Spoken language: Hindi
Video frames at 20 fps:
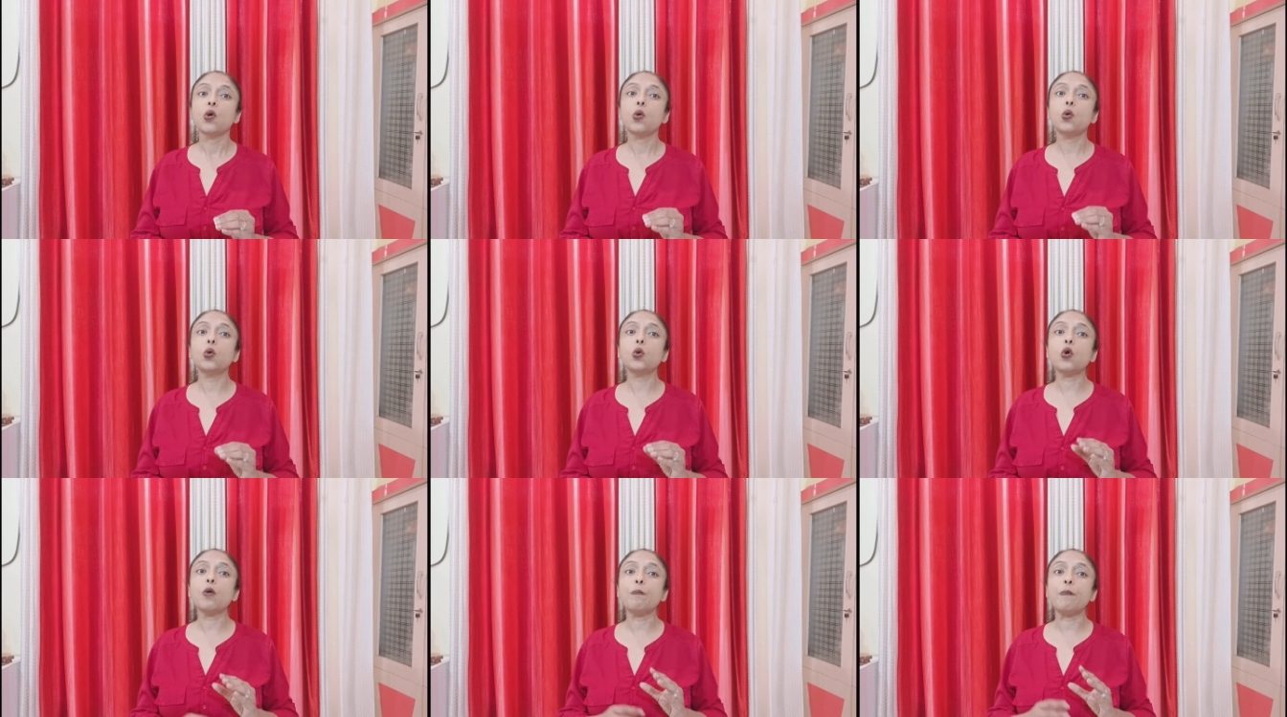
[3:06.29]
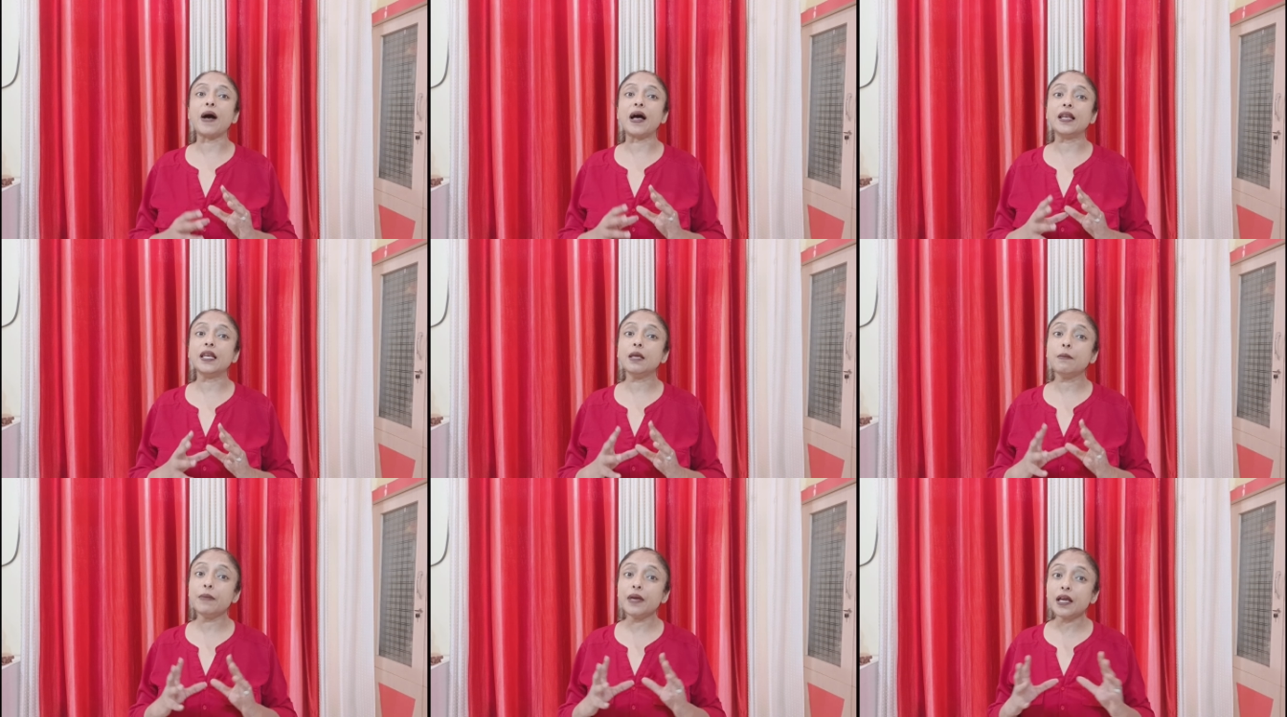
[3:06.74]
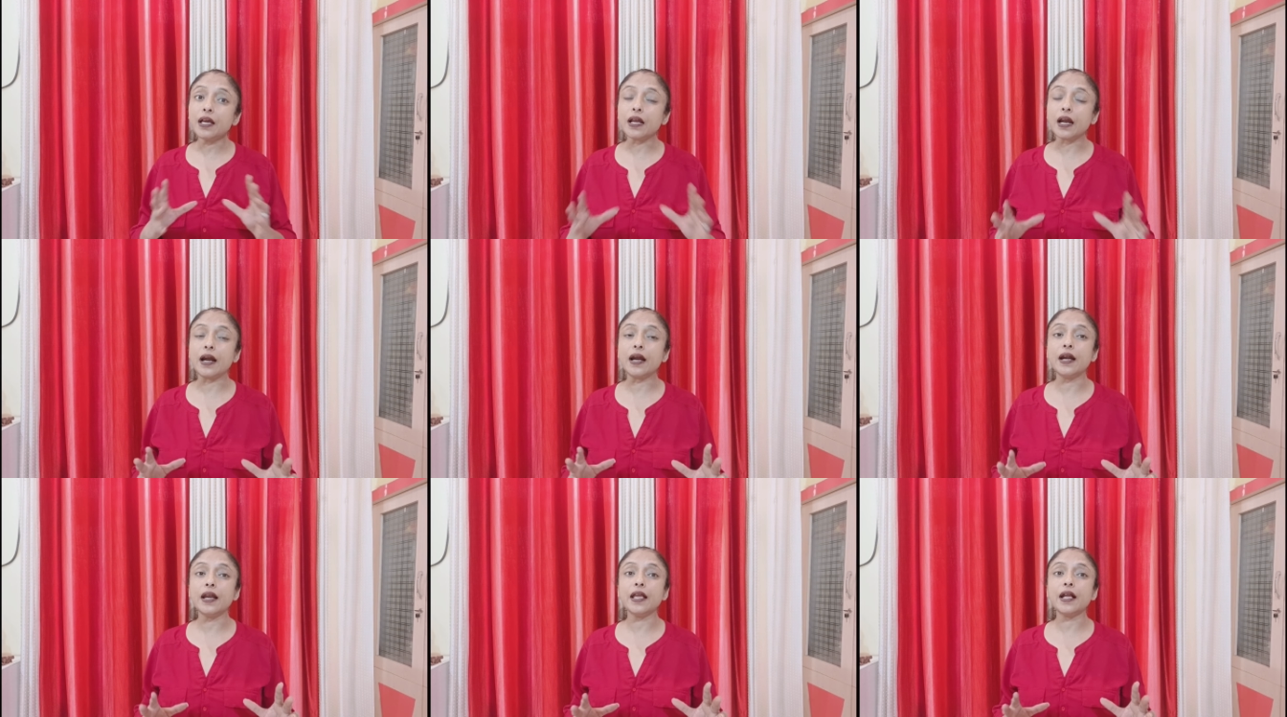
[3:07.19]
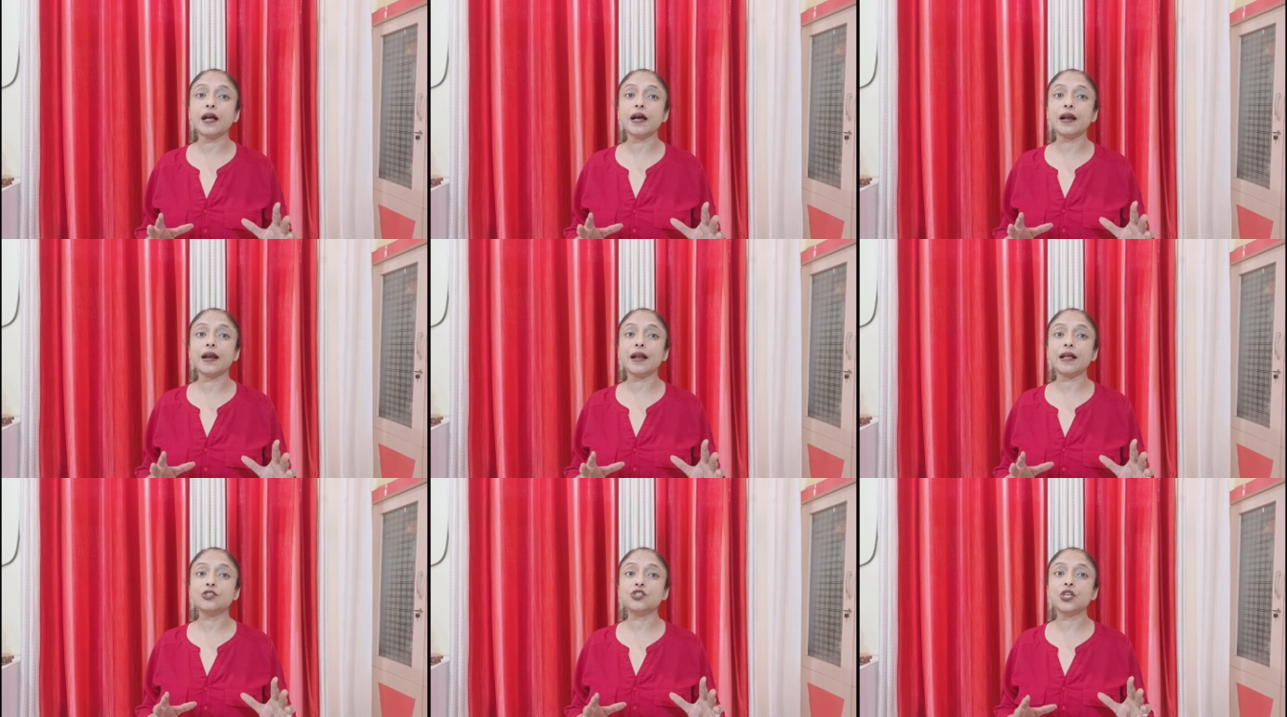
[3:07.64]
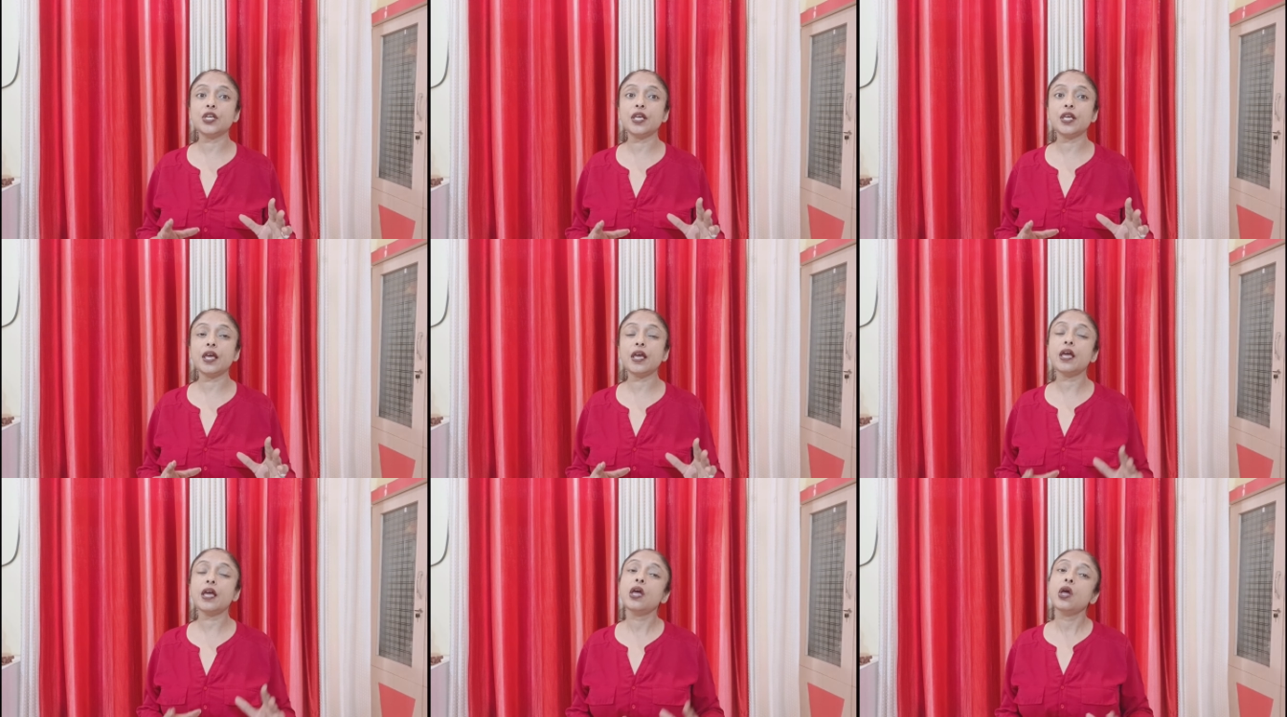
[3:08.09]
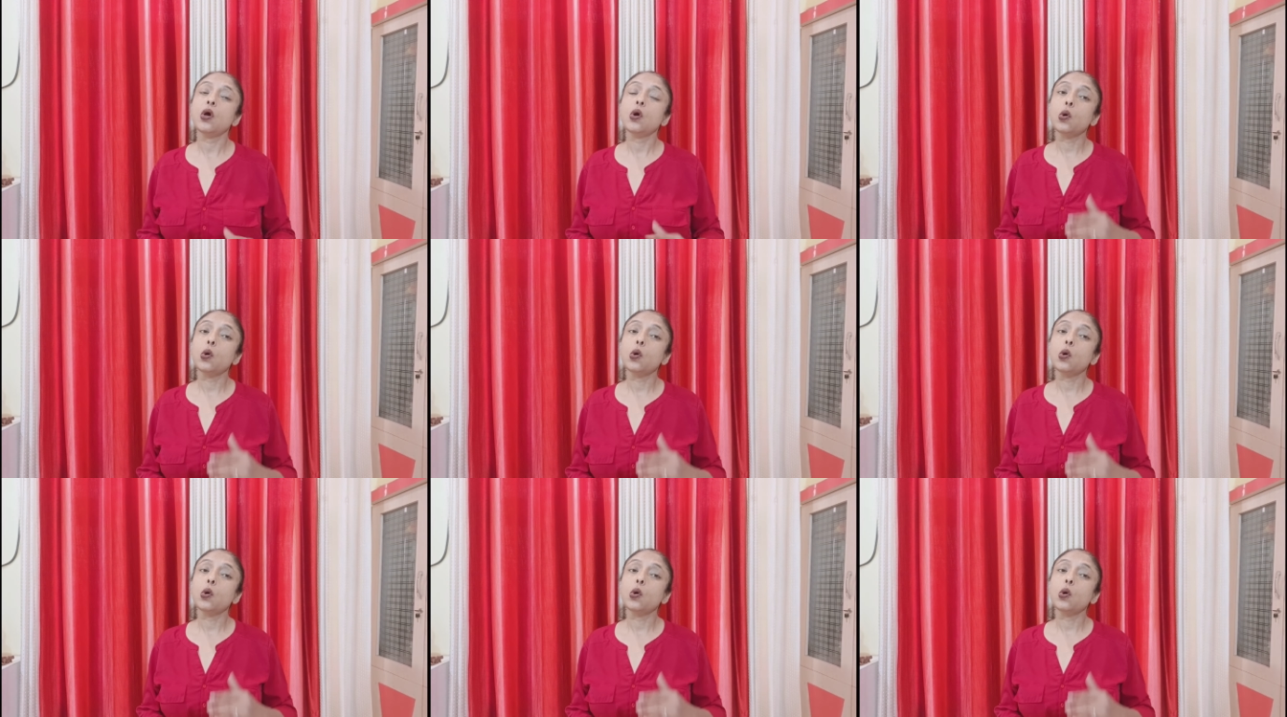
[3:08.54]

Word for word: उनको पानी भी ग्रहण नहीं करना चाहिए